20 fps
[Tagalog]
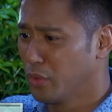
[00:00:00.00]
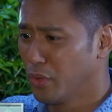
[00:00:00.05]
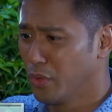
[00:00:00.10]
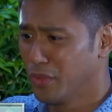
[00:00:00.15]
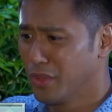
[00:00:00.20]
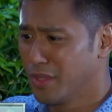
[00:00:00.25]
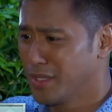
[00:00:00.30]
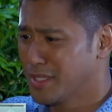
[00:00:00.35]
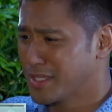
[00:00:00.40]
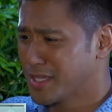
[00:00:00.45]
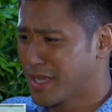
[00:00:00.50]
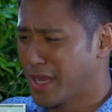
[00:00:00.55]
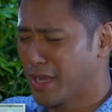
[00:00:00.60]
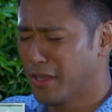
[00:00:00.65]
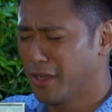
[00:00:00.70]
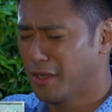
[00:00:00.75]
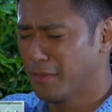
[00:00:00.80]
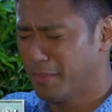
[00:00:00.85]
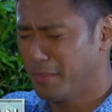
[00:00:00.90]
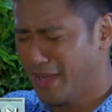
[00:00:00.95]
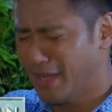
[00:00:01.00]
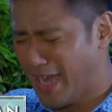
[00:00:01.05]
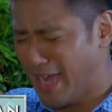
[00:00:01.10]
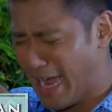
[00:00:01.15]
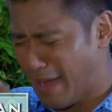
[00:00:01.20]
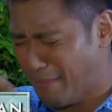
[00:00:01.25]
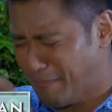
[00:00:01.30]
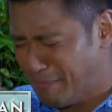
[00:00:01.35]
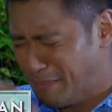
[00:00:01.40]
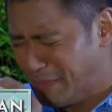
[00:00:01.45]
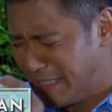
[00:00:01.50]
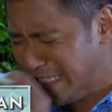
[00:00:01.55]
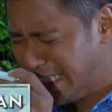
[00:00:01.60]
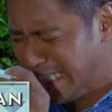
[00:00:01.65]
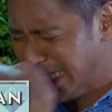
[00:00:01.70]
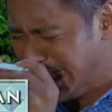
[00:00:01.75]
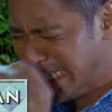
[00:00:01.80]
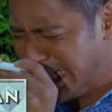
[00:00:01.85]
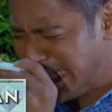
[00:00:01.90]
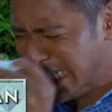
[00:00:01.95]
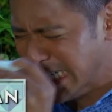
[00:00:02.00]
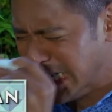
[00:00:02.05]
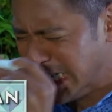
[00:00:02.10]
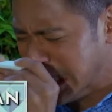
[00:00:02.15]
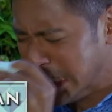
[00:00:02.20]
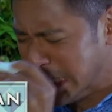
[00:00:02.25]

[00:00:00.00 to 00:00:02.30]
no. This cannot be happening. You know,